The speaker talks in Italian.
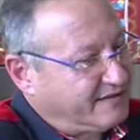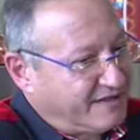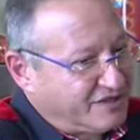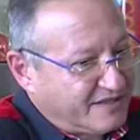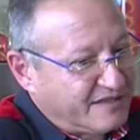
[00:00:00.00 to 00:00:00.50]
di
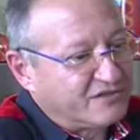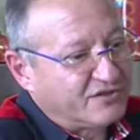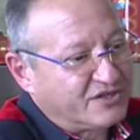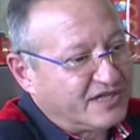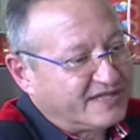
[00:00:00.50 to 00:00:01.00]
recente
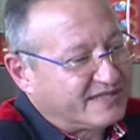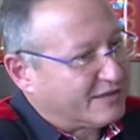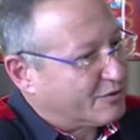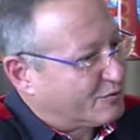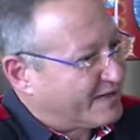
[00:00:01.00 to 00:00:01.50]
insorgenza
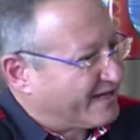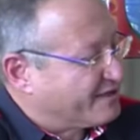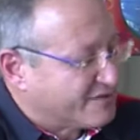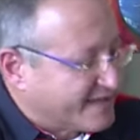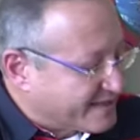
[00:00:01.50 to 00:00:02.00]
con una
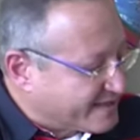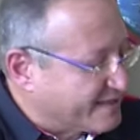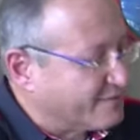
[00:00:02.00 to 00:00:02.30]
risonanza,